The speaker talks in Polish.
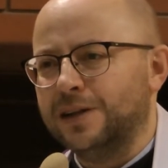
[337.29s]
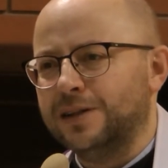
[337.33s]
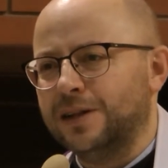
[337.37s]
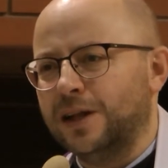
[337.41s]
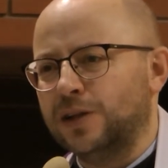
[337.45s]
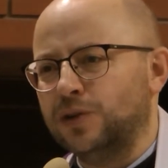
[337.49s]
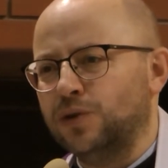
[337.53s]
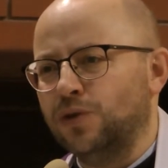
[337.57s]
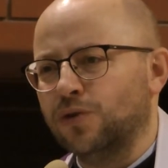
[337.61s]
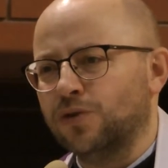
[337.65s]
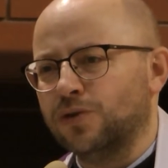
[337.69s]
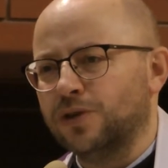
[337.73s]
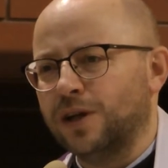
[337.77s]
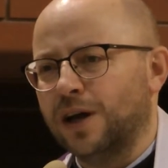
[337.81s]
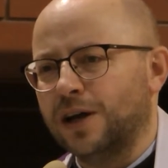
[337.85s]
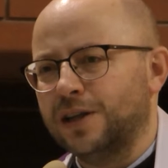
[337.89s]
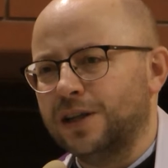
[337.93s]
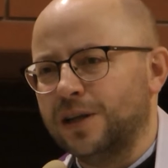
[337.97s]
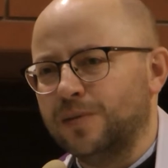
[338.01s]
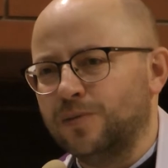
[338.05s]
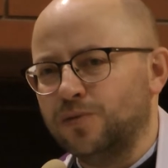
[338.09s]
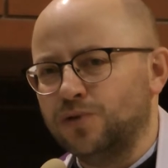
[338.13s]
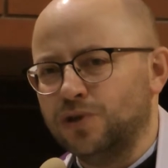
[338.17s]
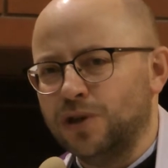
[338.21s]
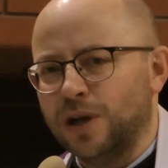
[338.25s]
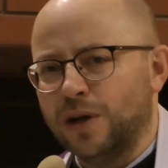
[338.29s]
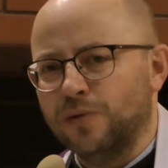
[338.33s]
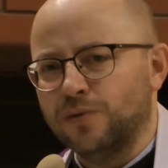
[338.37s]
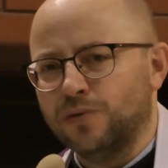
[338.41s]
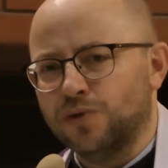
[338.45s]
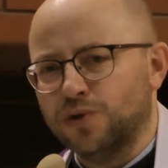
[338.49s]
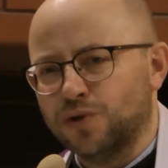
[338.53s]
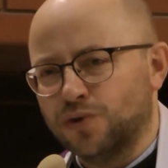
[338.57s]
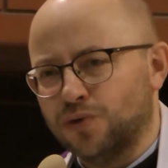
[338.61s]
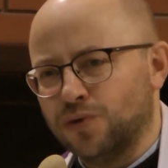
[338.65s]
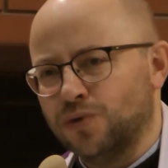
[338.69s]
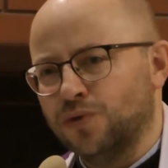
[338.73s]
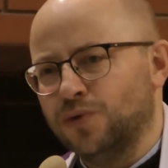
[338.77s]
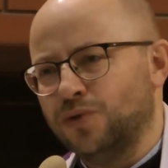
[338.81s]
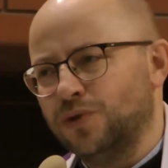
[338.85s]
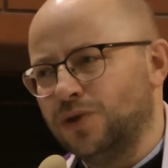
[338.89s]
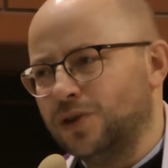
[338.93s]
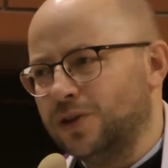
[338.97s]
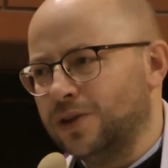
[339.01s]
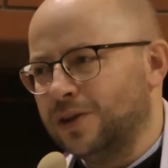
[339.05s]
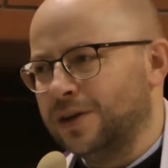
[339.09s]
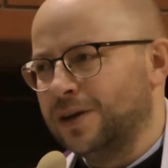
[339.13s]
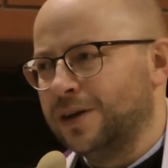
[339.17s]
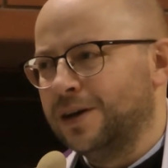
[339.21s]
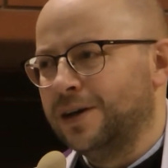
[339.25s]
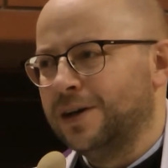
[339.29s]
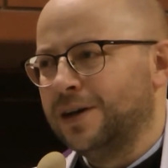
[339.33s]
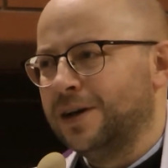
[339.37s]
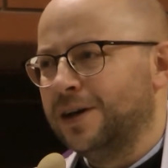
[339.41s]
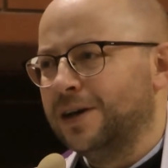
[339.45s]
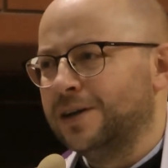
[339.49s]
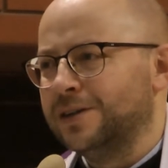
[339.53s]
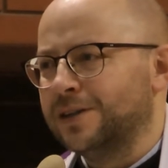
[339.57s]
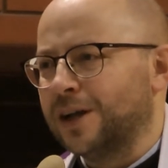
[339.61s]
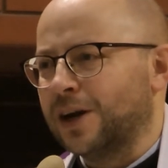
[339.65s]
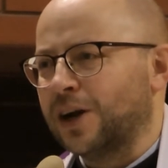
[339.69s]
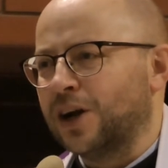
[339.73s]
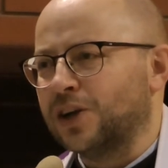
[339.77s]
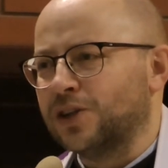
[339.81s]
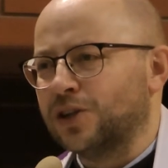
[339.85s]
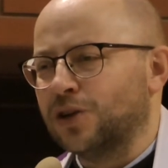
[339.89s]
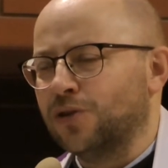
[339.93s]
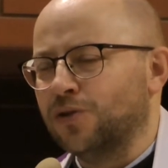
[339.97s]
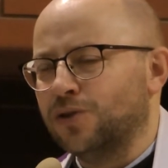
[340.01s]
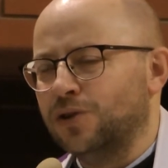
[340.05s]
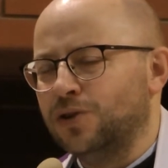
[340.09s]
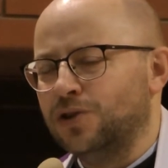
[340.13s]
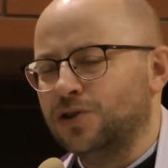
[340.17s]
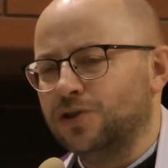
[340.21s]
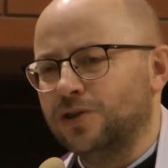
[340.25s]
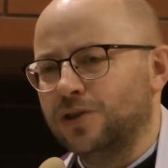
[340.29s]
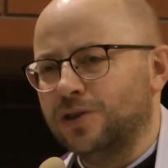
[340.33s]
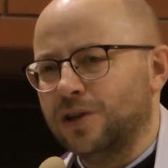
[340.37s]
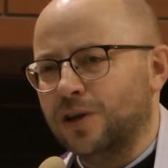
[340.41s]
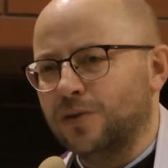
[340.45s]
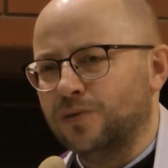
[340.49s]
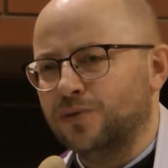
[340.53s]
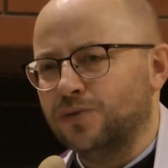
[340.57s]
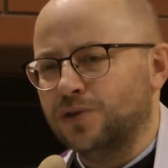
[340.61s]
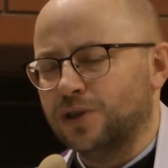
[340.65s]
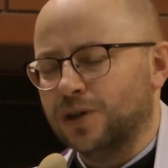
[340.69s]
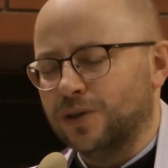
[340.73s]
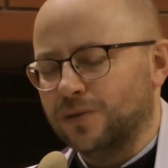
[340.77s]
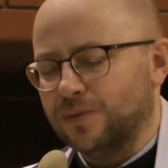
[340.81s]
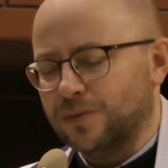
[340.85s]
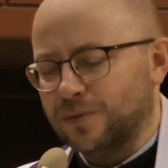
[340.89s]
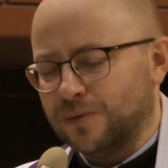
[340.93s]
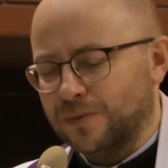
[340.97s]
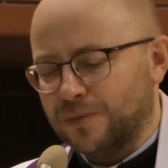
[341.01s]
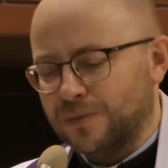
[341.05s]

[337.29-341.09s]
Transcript: nad Jordanem udzielał chrztu i tak kategorycznie nauczał.